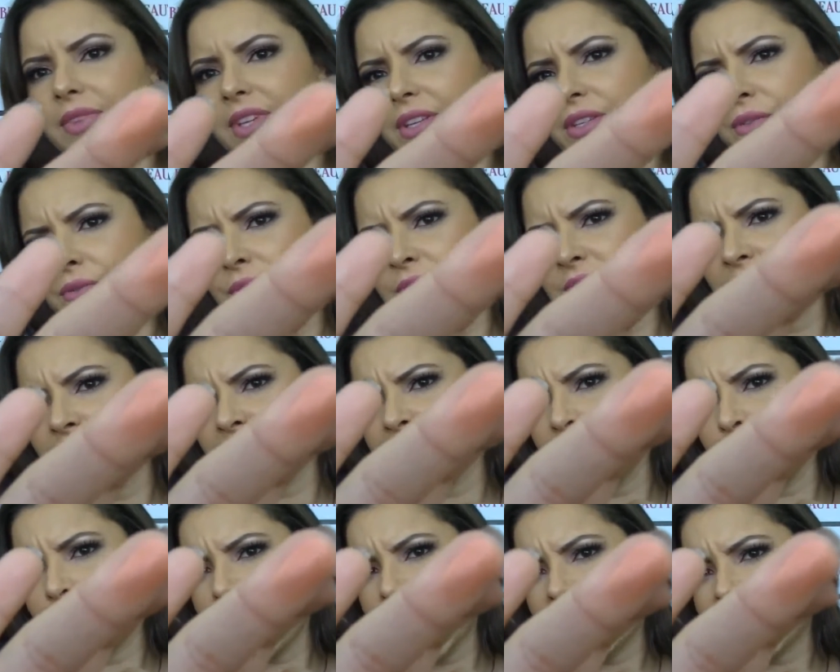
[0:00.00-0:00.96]
Se vocês
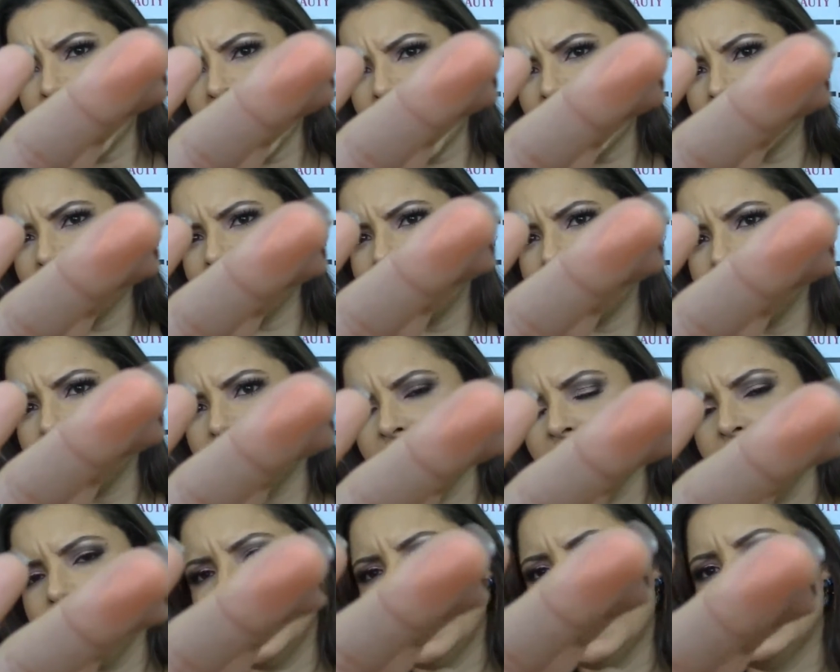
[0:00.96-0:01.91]
repararem
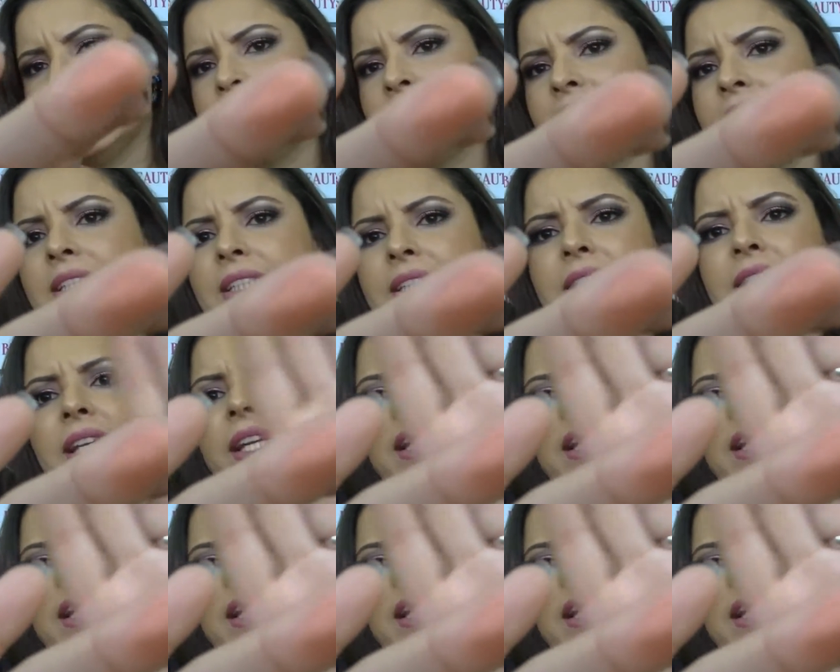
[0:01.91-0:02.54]
aí.